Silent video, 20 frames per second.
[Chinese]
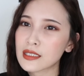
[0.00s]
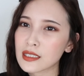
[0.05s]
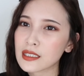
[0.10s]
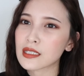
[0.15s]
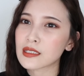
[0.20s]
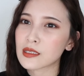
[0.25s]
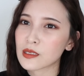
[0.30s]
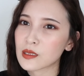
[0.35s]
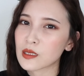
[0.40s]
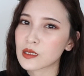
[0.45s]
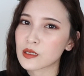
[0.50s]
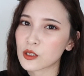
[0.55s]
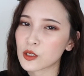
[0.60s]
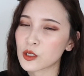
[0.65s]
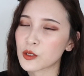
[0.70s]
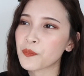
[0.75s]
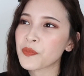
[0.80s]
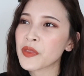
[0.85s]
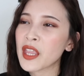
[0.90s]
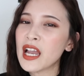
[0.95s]
是这个真的
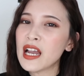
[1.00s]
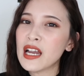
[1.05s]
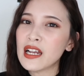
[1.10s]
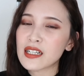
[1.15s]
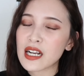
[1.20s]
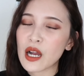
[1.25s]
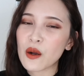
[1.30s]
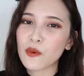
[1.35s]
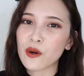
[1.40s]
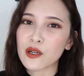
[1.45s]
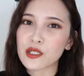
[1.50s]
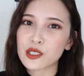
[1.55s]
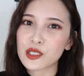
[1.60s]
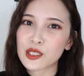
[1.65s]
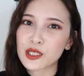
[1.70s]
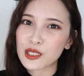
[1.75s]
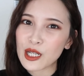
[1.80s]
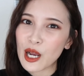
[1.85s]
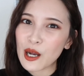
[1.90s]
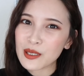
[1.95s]
是让我
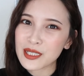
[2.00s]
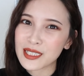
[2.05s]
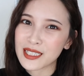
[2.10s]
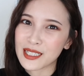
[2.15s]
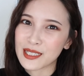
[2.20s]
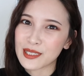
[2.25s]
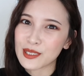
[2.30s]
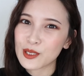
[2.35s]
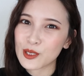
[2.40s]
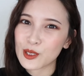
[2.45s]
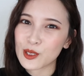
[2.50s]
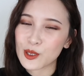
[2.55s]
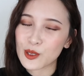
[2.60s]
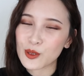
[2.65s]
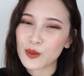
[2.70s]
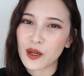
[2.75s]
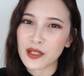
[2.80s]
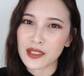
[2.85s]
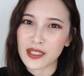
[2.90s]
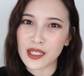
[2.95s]
稍显失
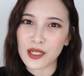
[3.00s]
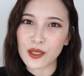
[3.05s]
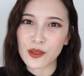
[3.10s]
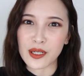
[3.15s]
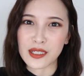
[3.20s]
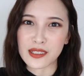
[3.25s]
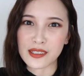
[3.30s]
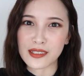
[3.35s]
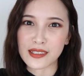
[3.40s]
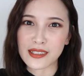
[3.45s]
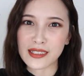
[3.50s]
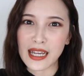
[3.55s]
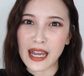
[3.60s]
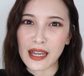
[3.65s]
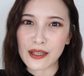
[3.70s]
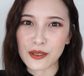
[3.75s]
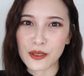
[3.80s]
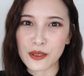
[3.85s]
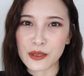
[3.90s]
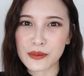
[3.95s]
望的一款指
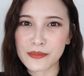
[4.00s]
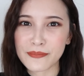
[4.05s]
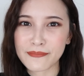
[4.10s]
甲油。